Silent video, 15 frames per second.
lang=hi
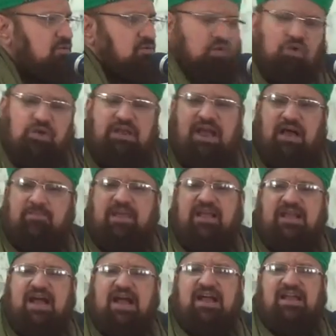दुनिया में
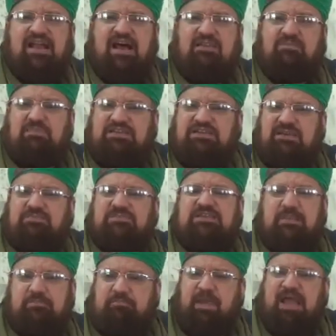कायनात में
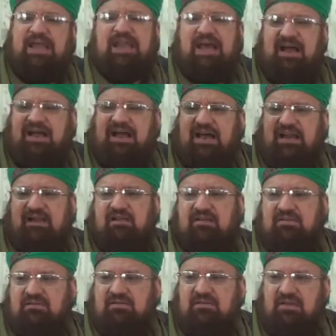सबसे पहला घर
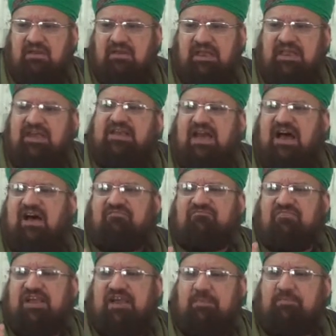इन्ना
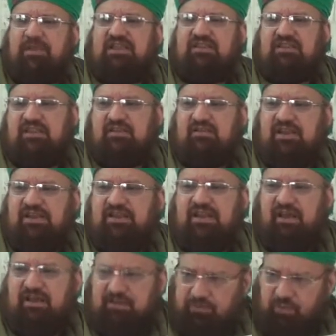अव्वल
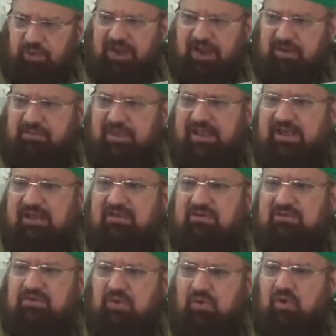बैतन्ना कुरान में है
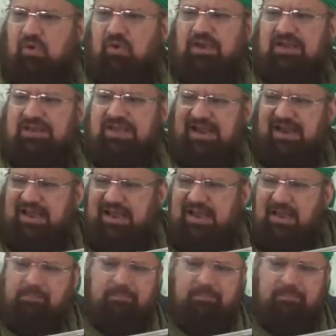लोगों के लिए अल्लाह का